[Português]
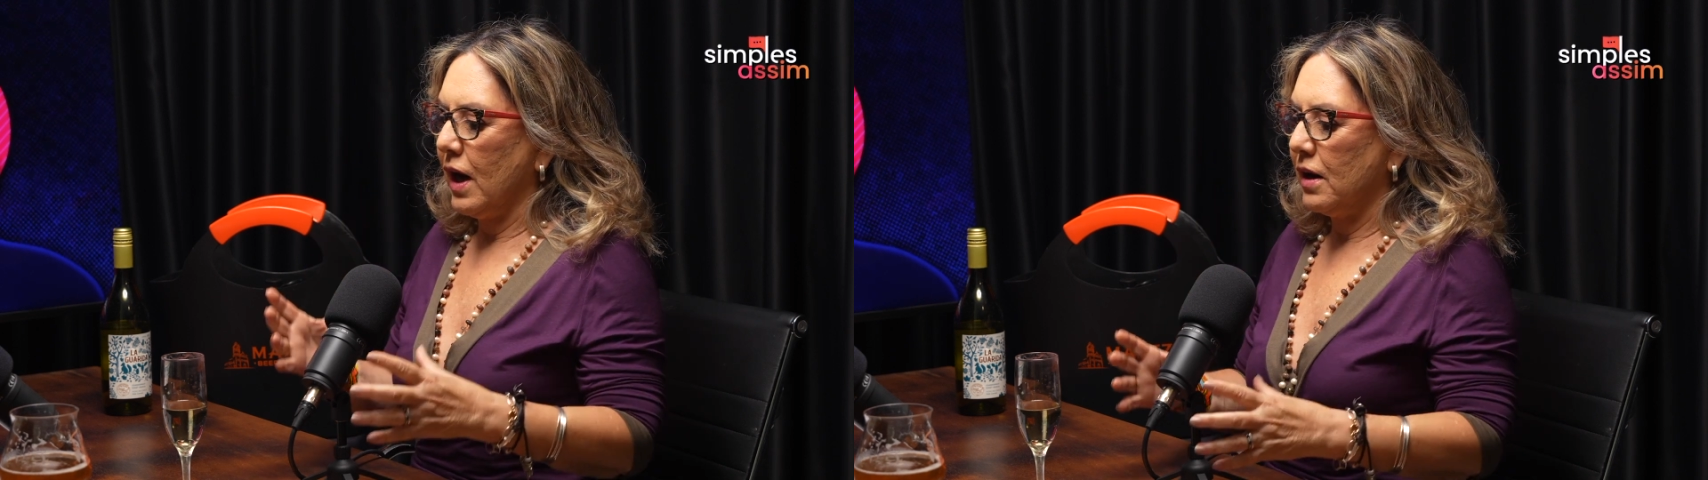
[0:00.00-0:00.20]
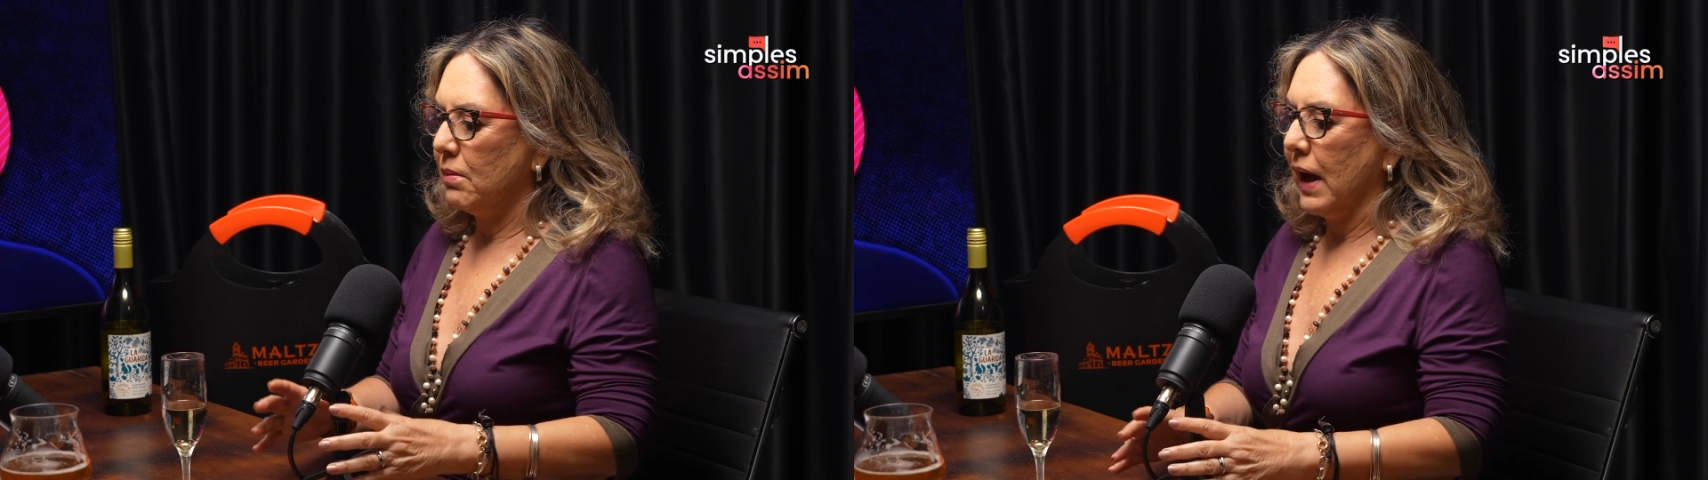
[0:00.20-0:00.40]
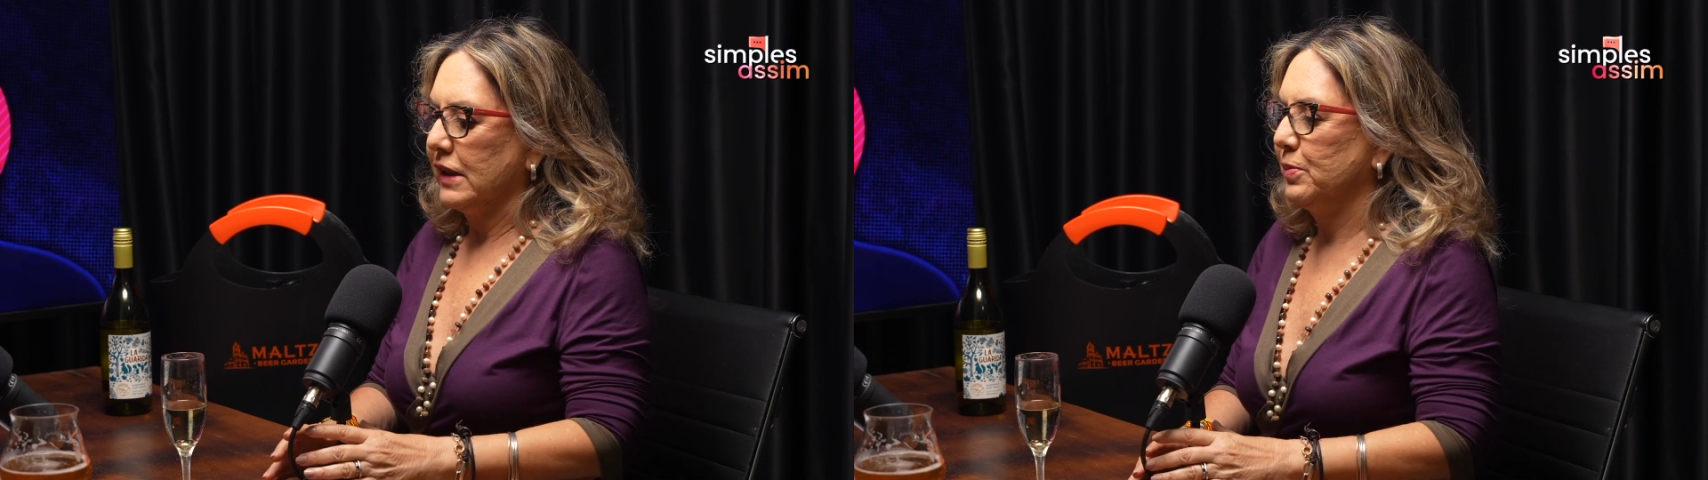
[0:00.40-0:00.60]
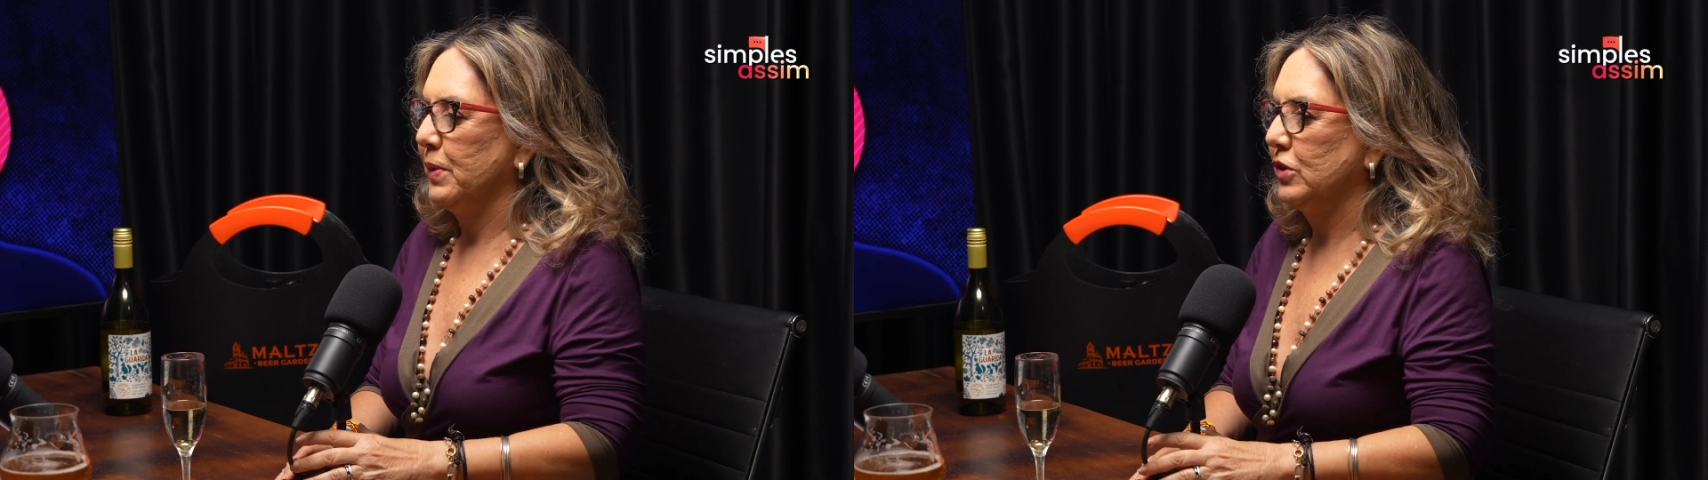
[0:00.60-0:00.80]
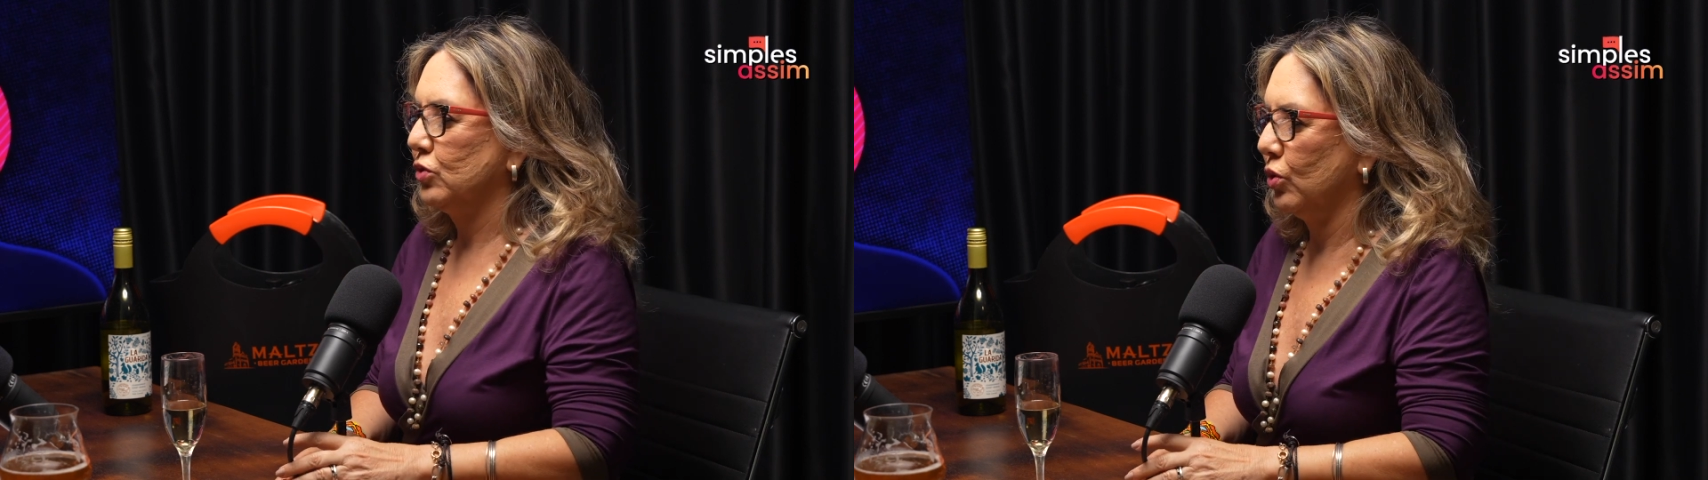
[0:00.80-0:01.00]
armar as
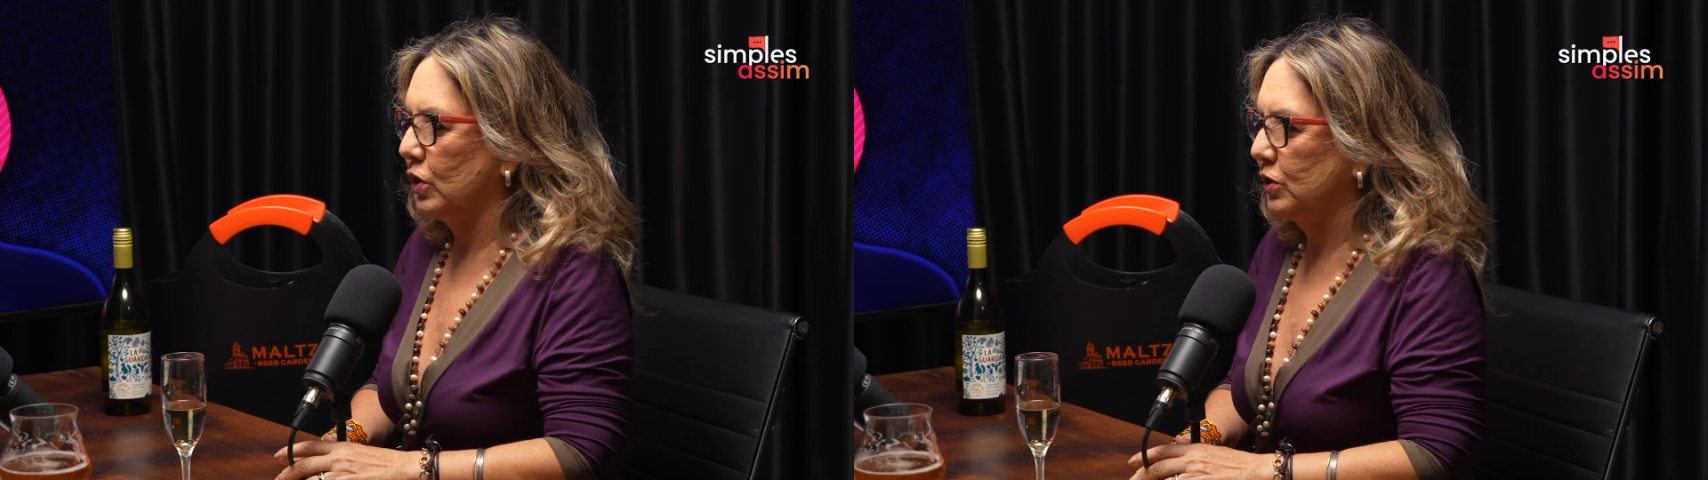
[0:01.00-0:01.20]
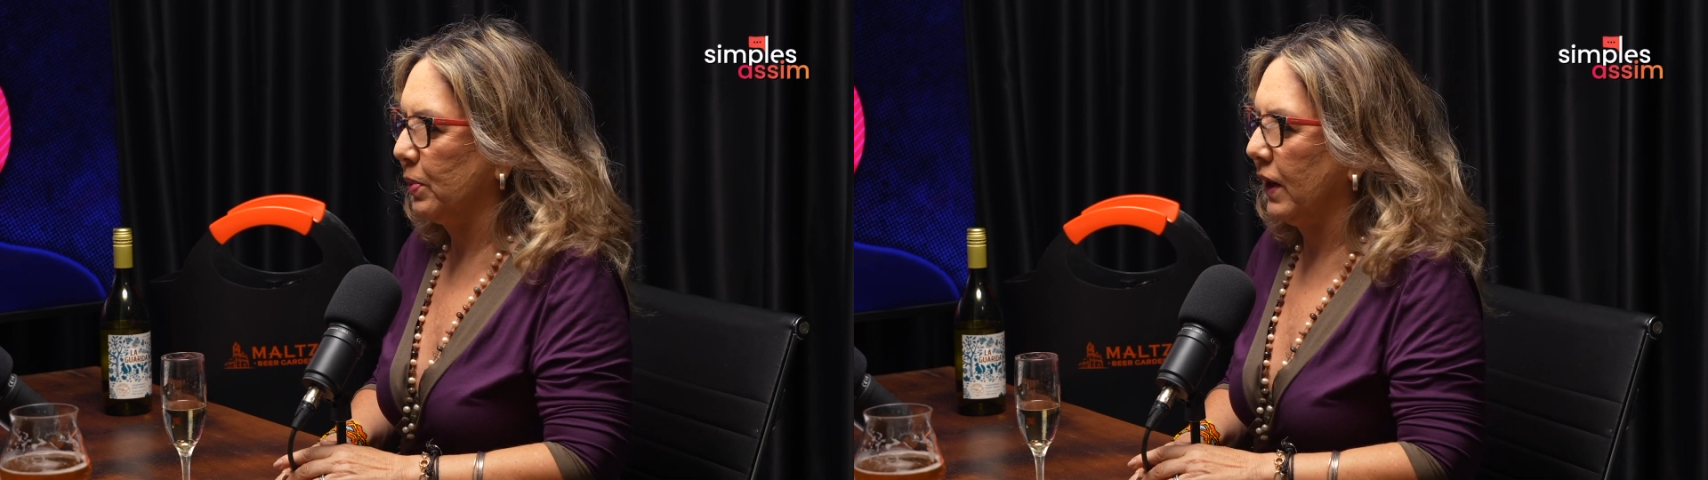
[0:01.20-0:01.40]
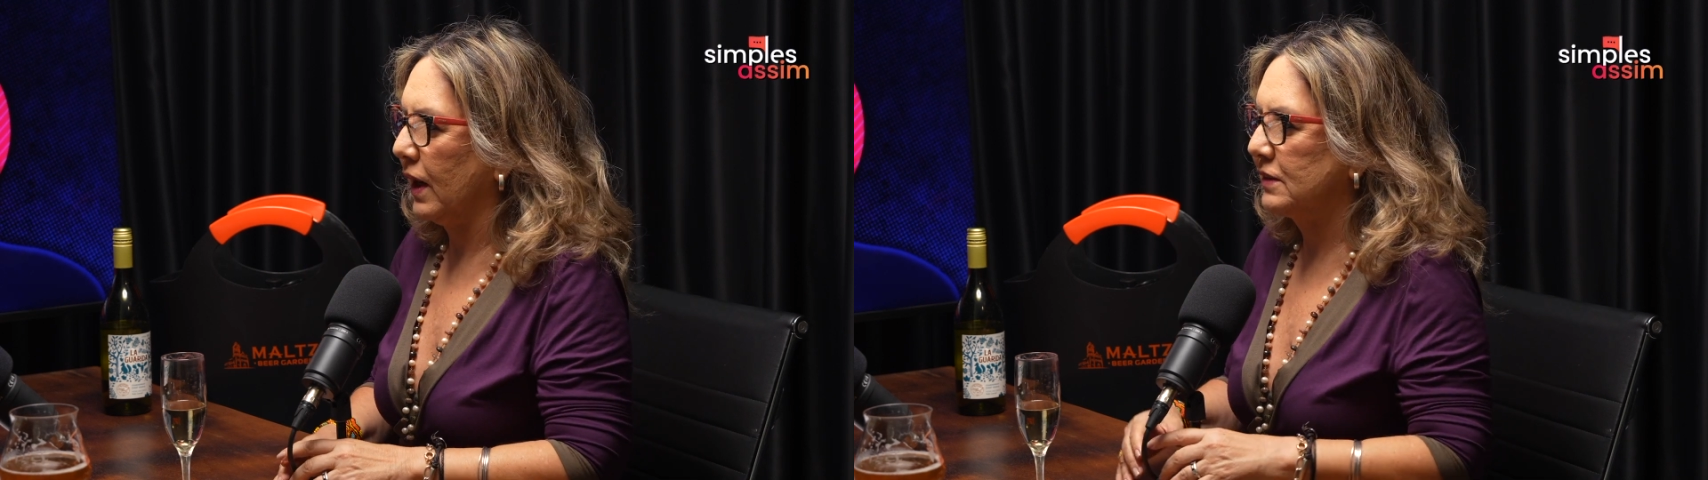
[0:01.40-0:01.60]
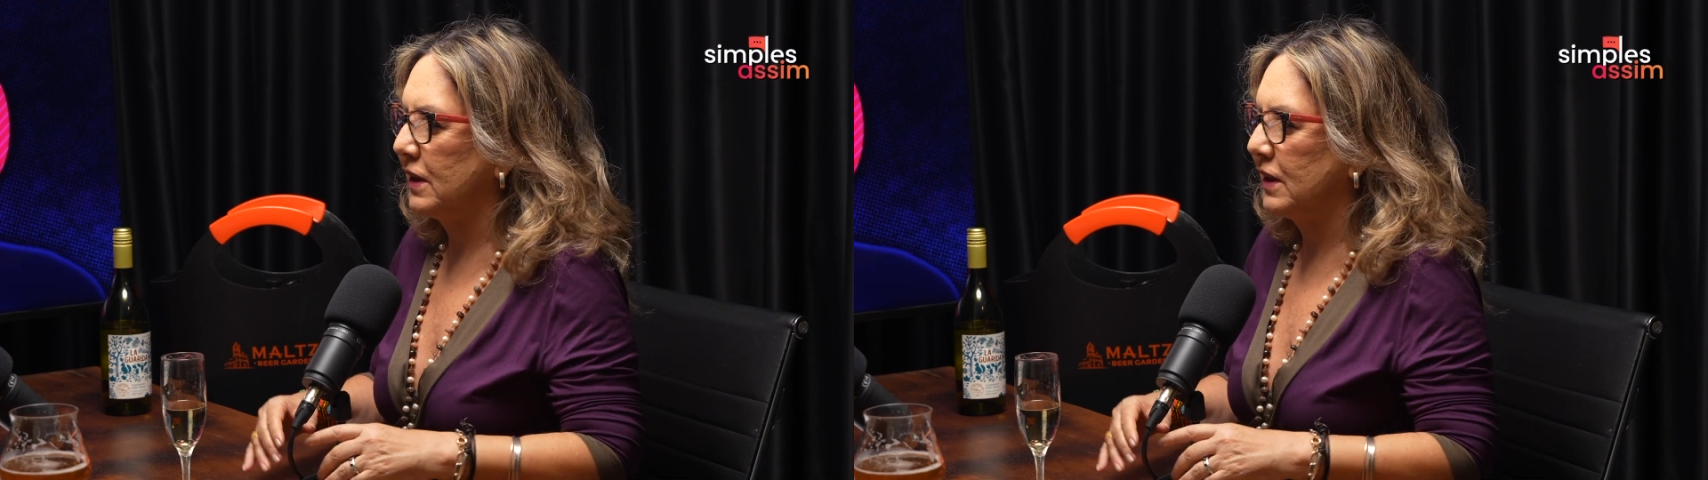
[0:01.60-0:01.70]
pessoas para que elas